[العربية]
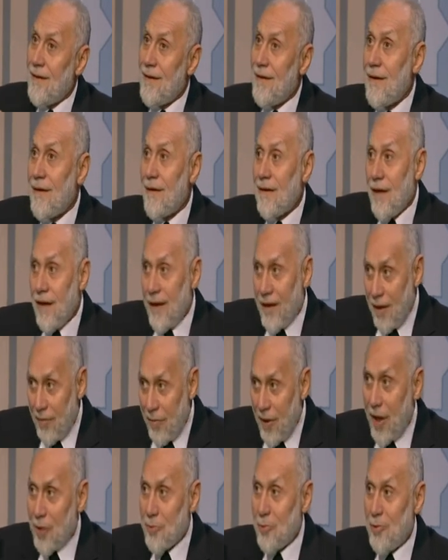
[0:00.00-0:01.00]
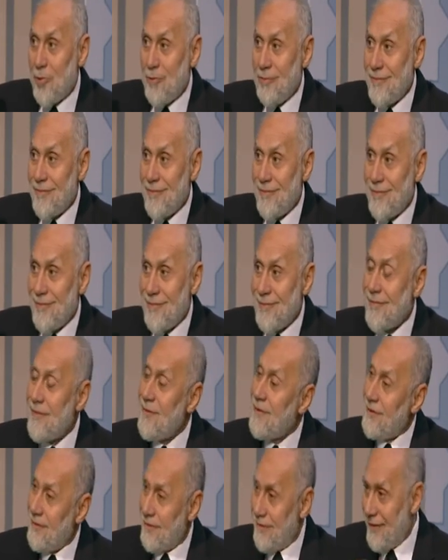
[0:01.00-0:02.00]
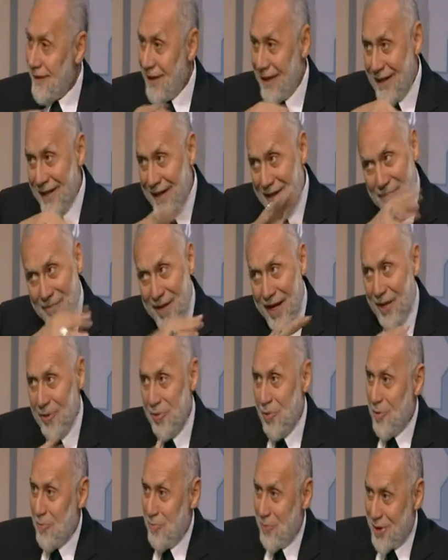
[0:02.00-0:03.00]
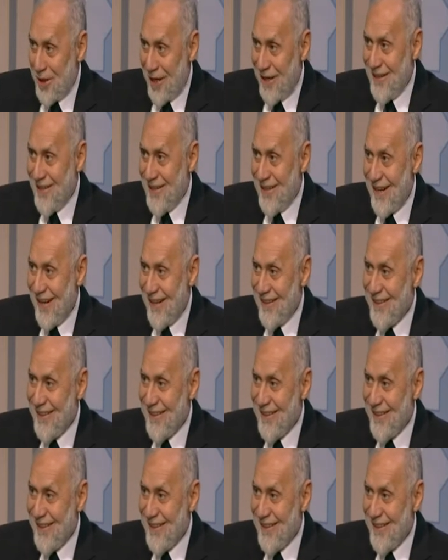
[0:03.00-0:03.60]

قال بعضهم ده الكلام ده عندهم مش عندنا احنا